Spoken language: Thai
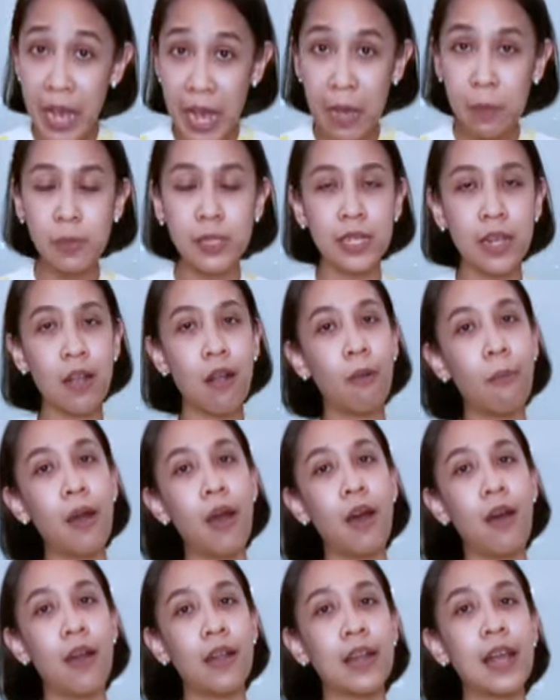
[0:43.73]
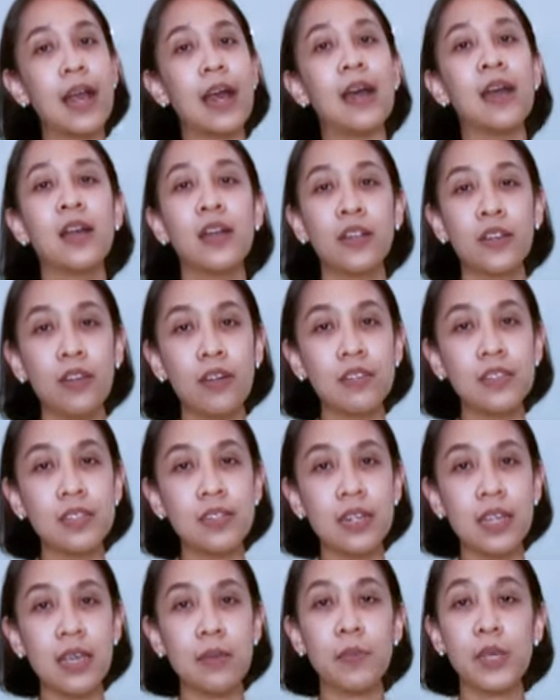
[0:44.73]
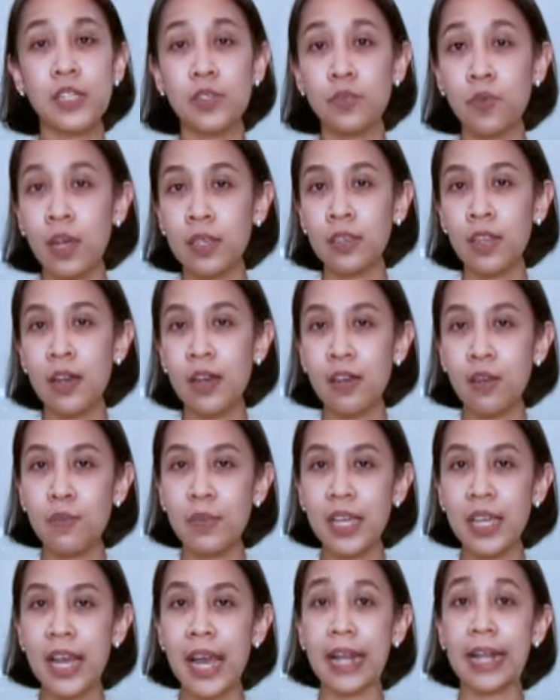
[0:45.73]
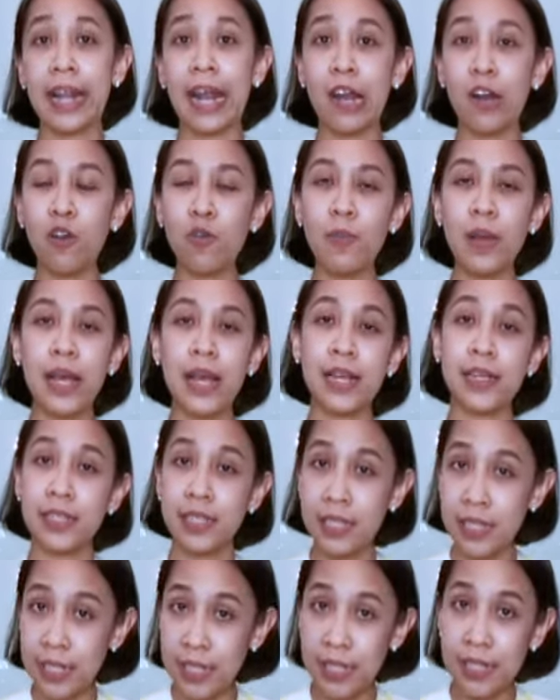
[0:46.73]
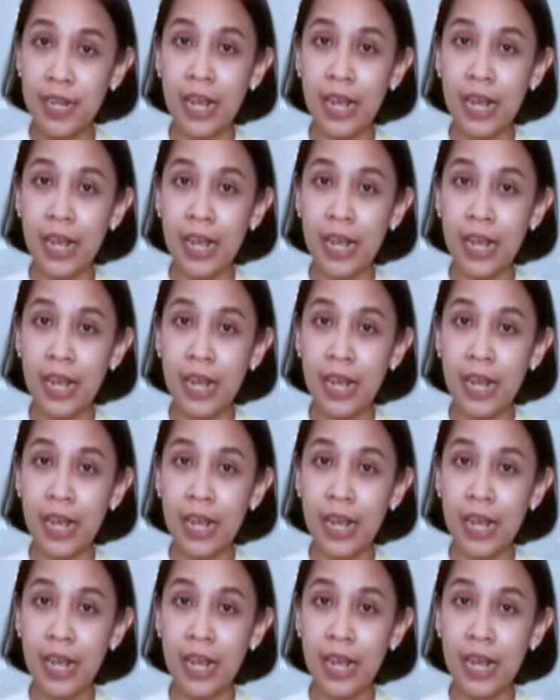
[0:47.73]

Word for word: 15%ของพอร์ตค่ะ นอกจากนี้ Bridgewater ก็มีการเข้ามาซื้อ